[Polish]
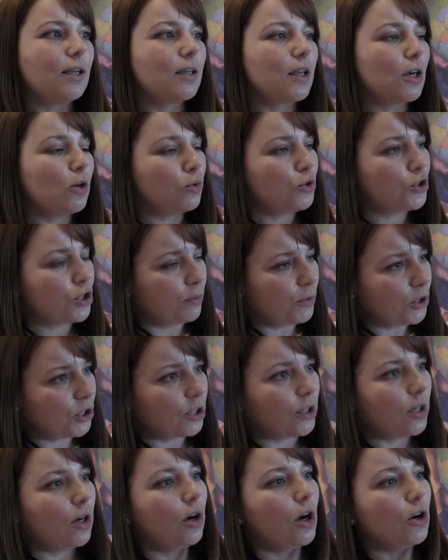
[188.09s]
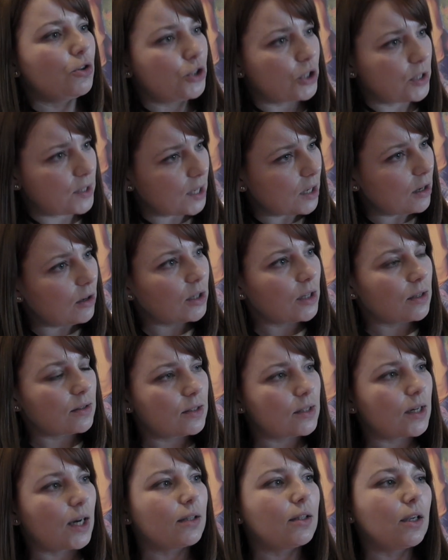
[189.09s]
Tak jak uczymy się tego ojczystego
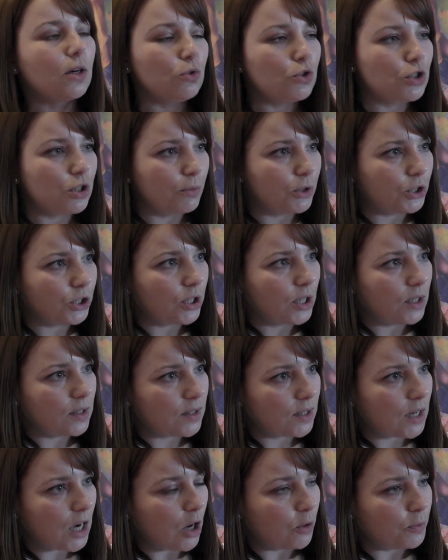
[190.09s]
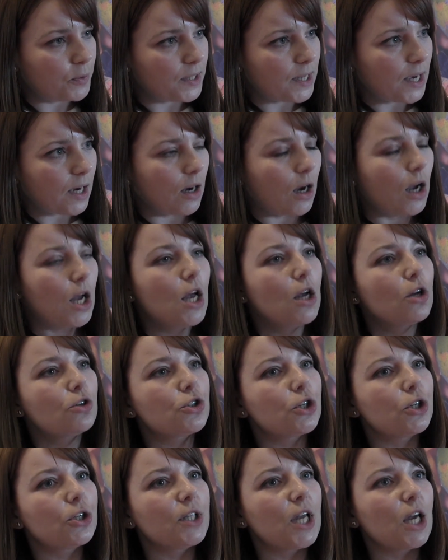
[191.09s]
języka, tak uczymy się języka obcego.
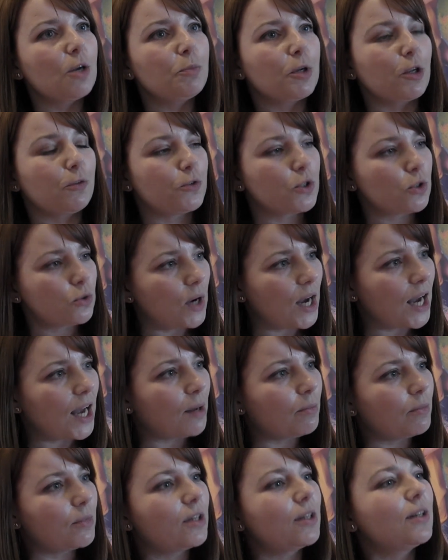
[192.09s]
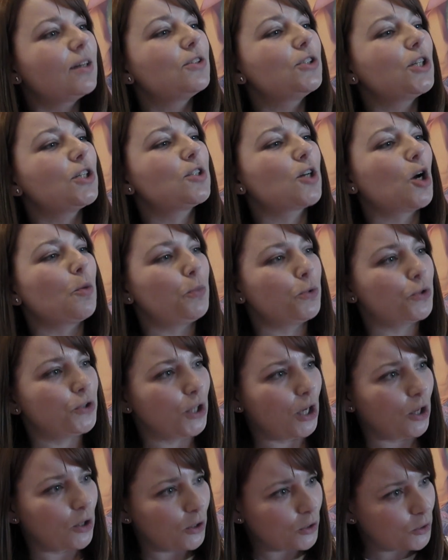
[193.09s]
Czyli najpierw słuchamy, dziecko
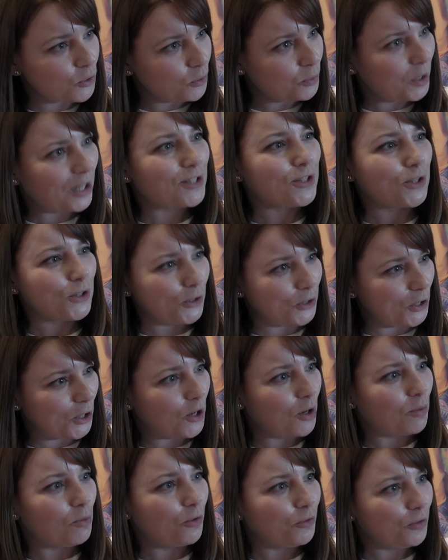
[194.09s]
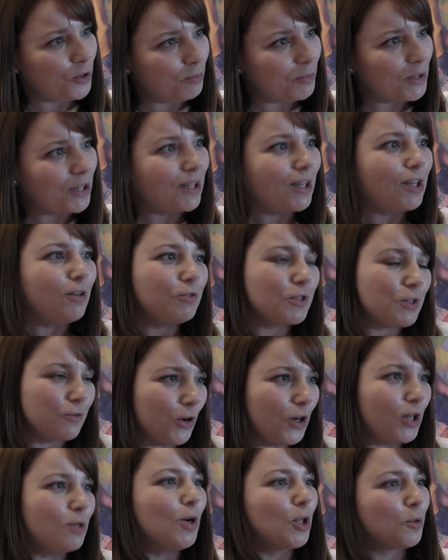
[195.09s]
później rozumie, co do niego mówimy i w
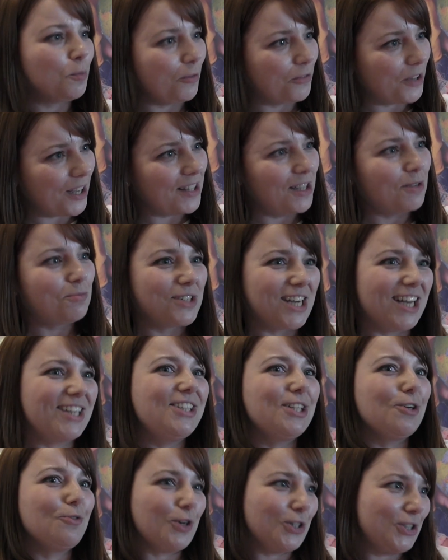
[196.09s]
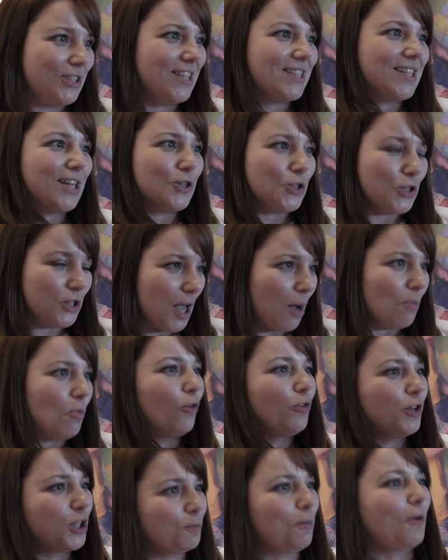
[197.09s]
swoim odpowiednim czasie właśnie zaczyna
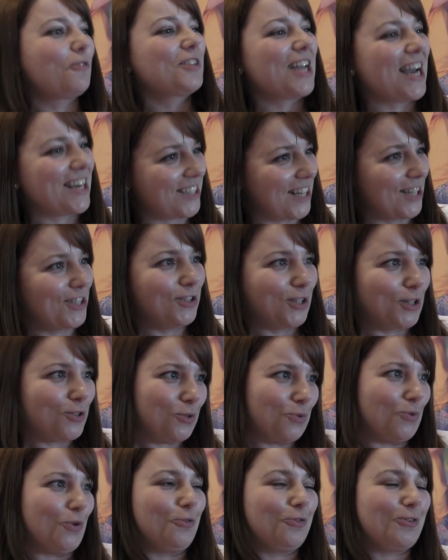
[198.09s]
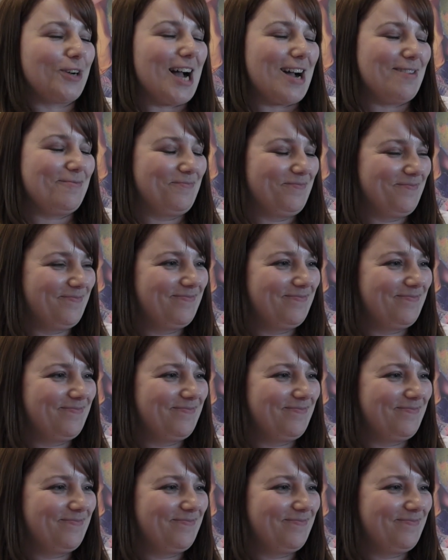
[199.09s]
mówić, powtarzać te słówka.